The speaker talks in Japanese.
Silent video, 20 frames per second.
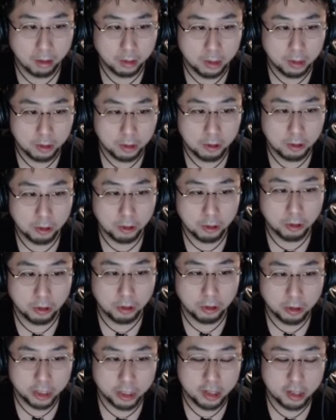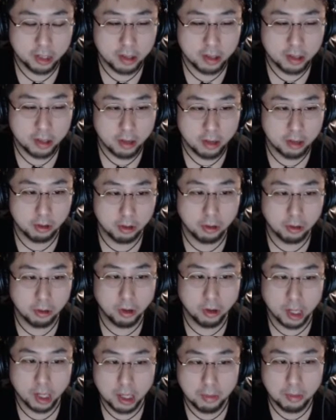その子の人生はその子が
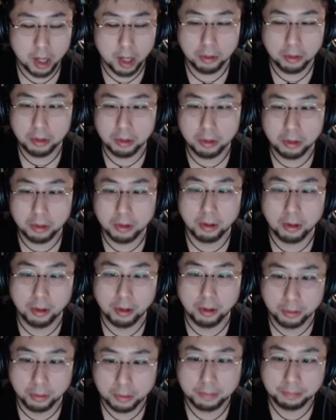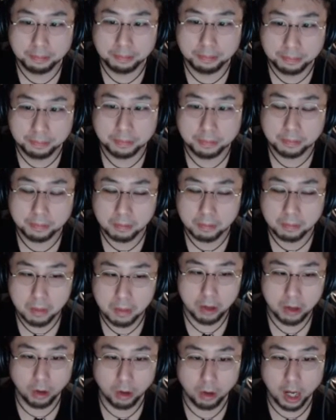決めることなのよ。良
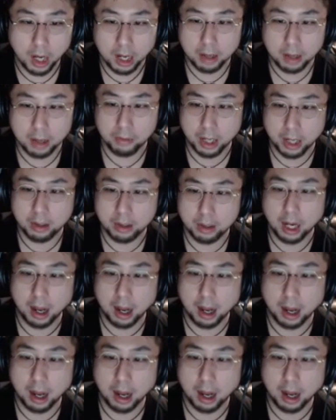かれ、悪かれ。